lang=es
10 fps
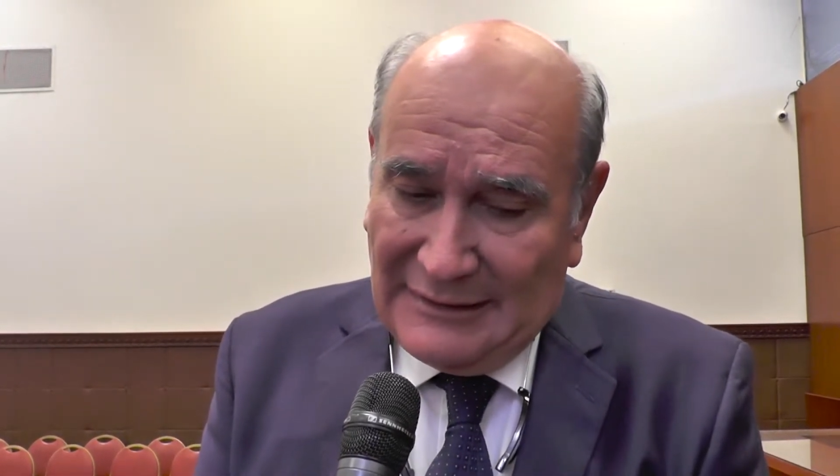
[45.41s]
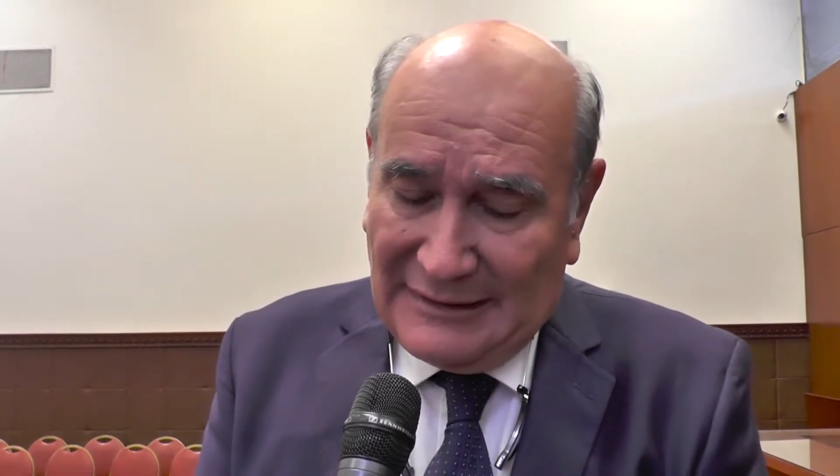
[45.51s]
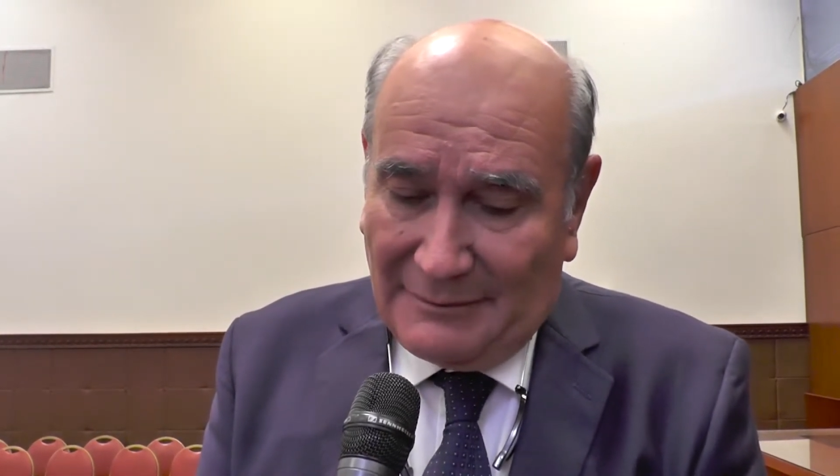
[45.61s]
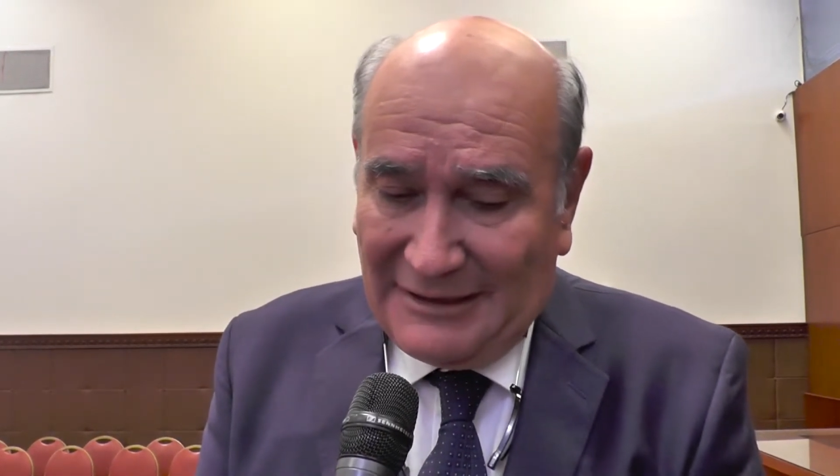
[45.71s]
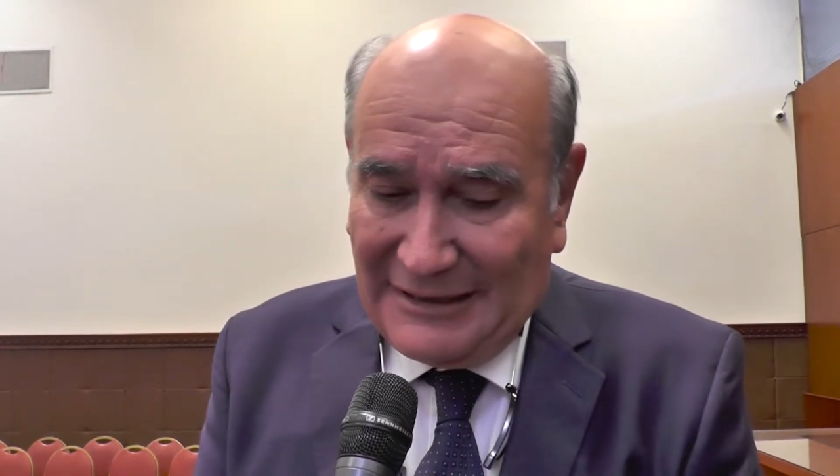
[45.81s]

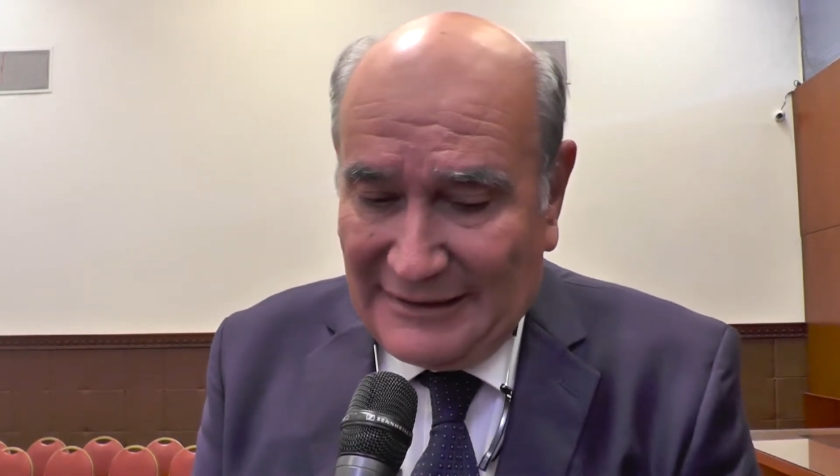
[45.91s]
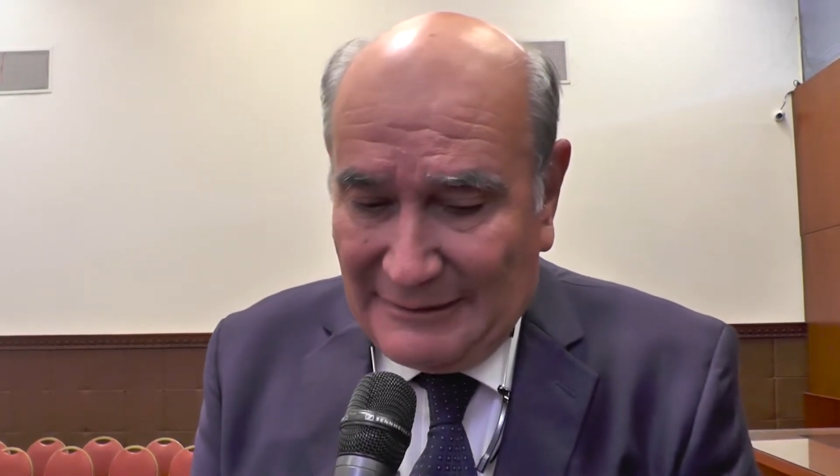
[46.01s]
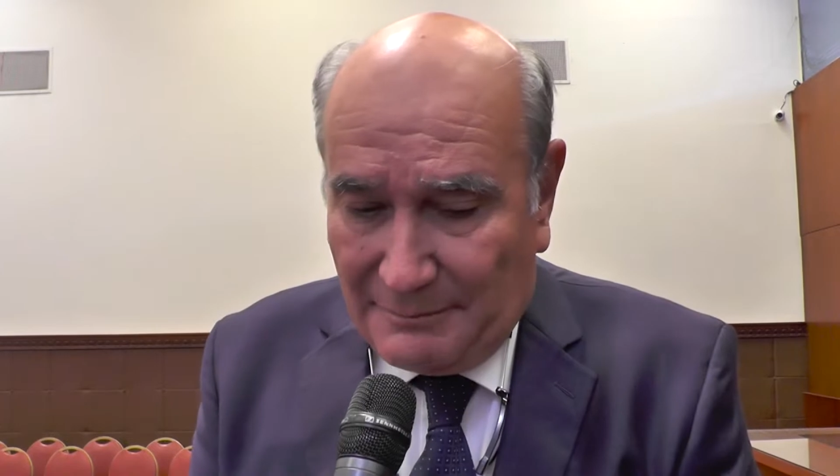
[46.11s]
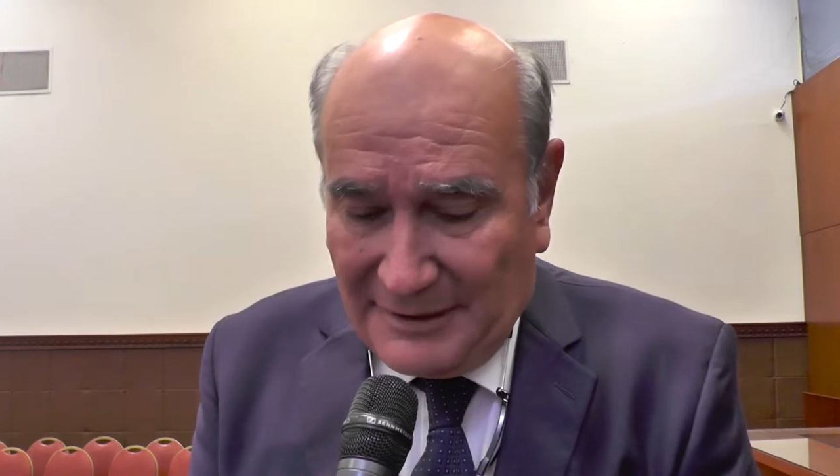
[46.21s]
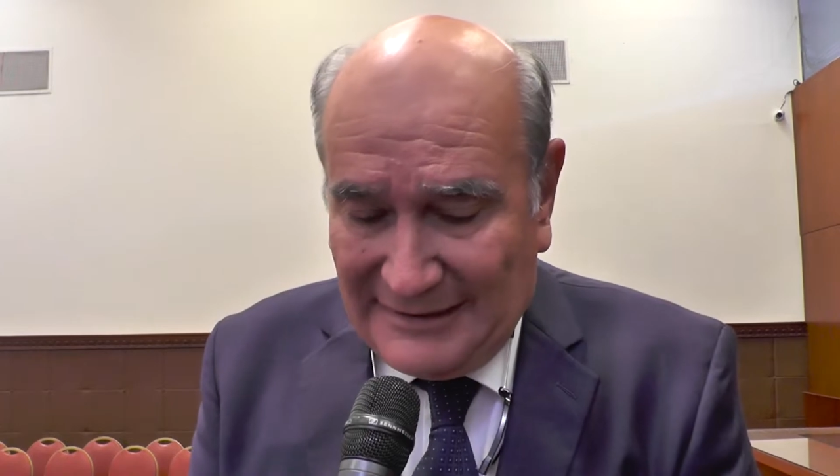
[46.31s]
También hay
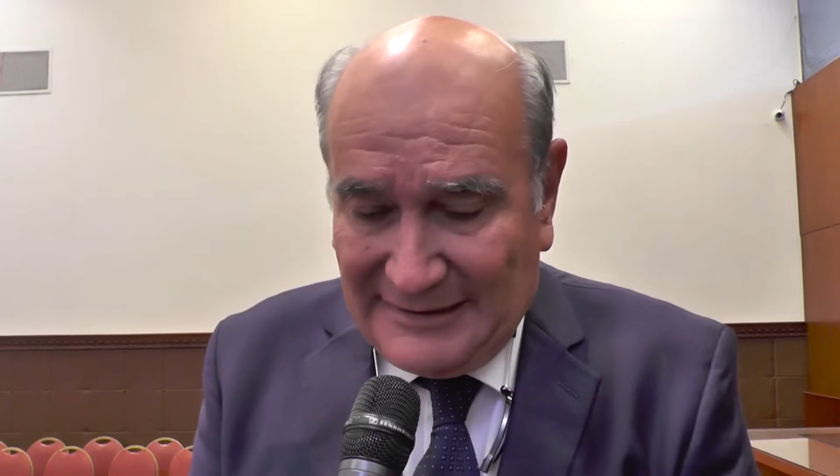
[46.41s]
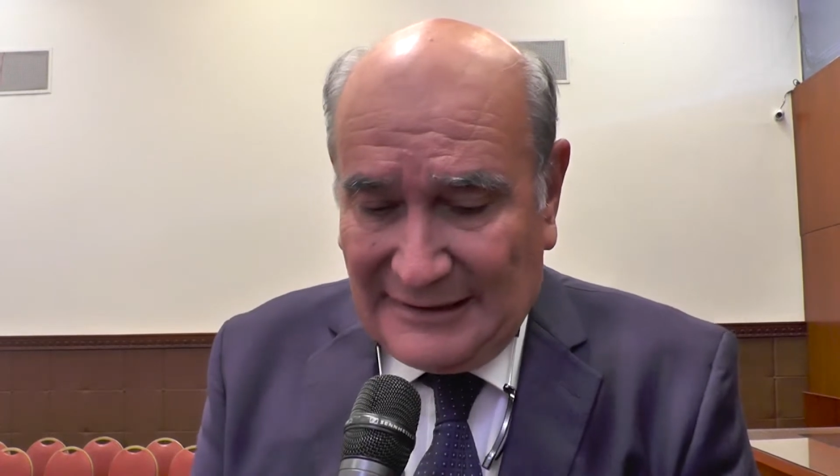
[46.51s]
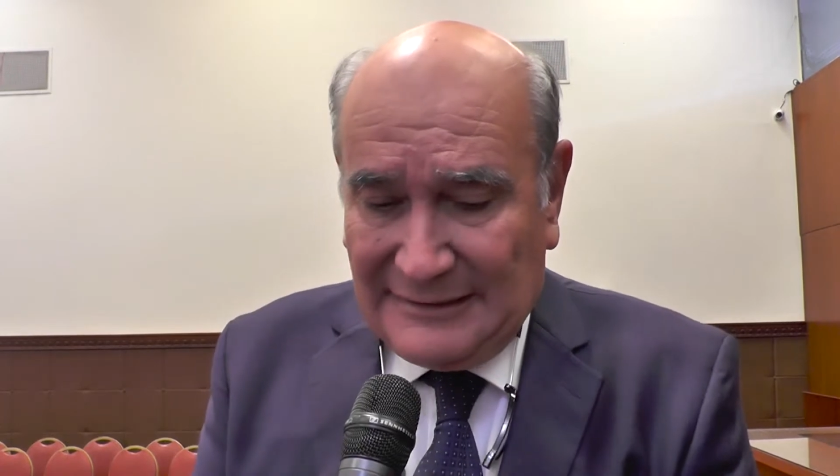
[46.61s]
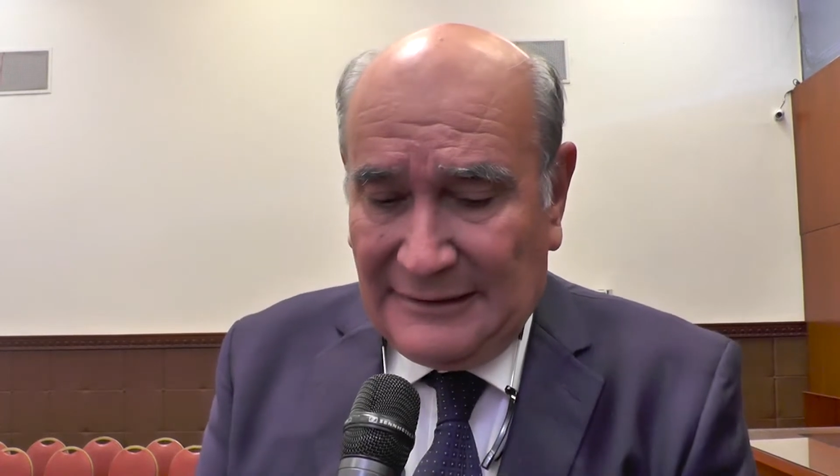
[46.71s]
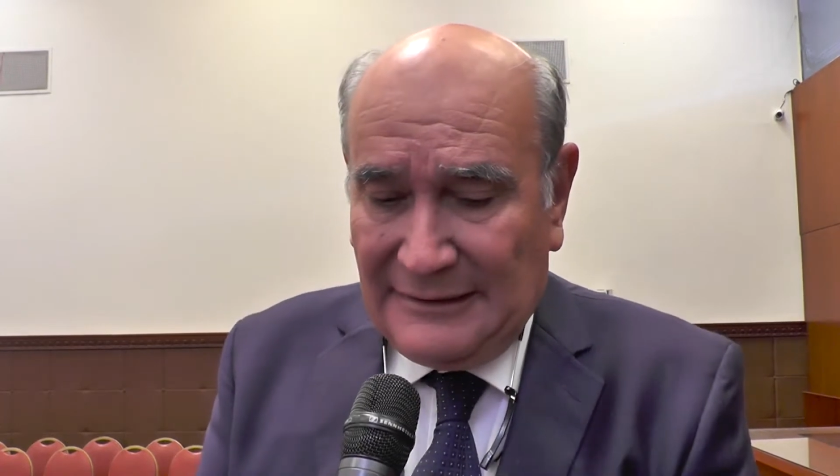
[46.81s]

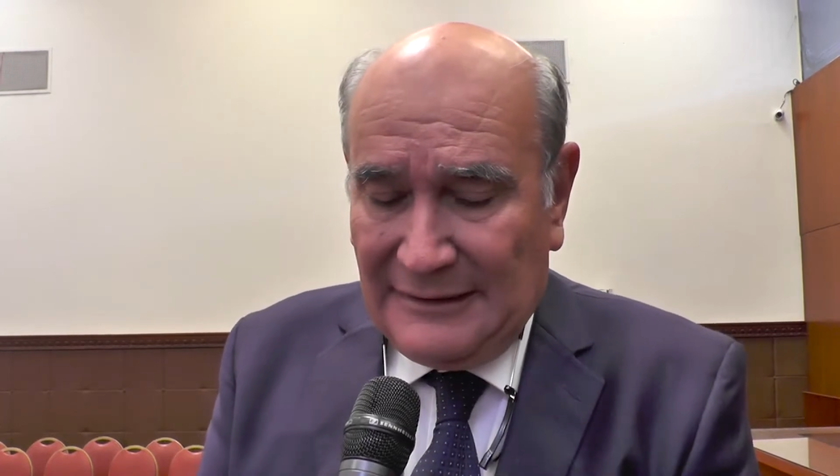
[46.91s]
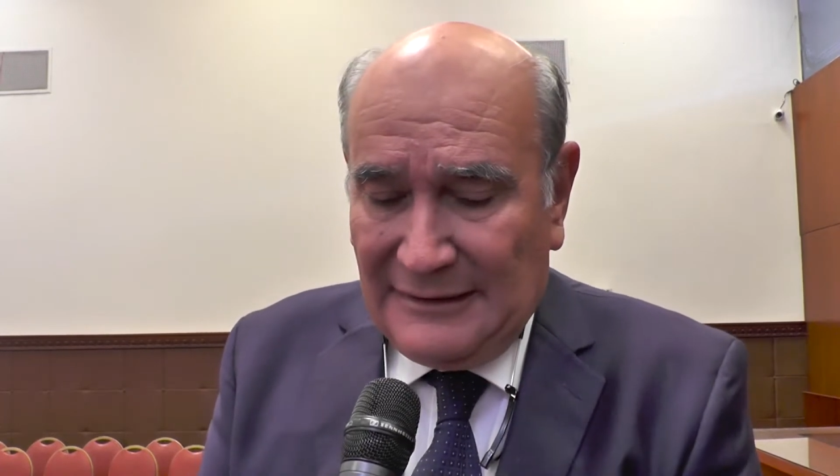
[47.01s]
empresas